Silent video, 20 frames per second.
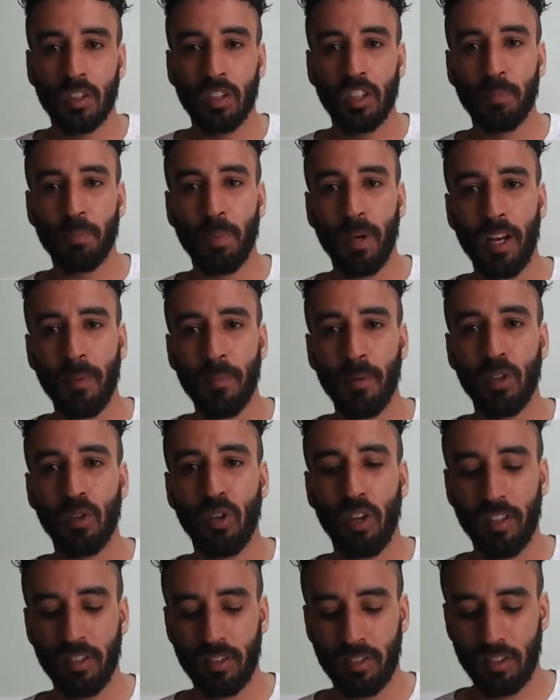E para
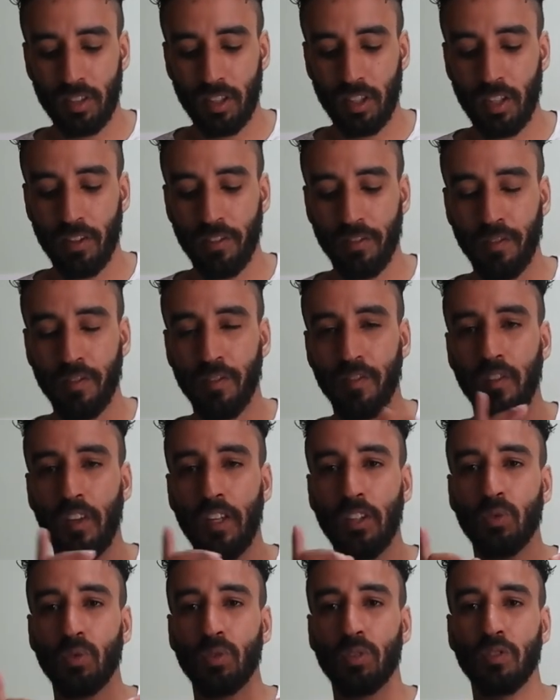melhores
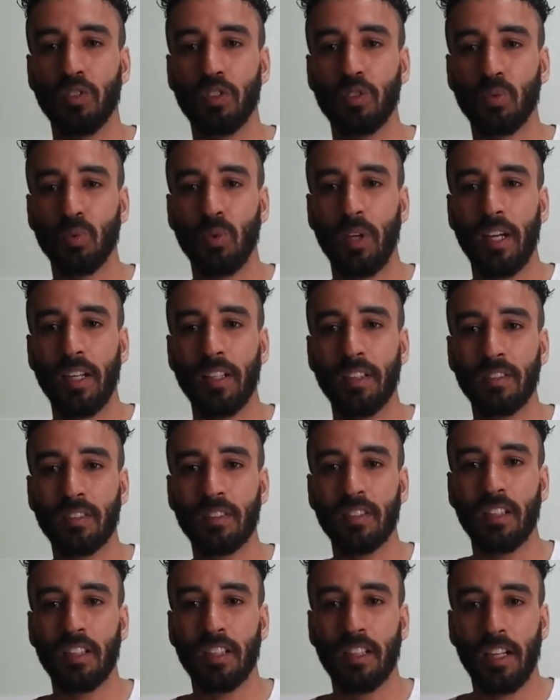efeitos visuais,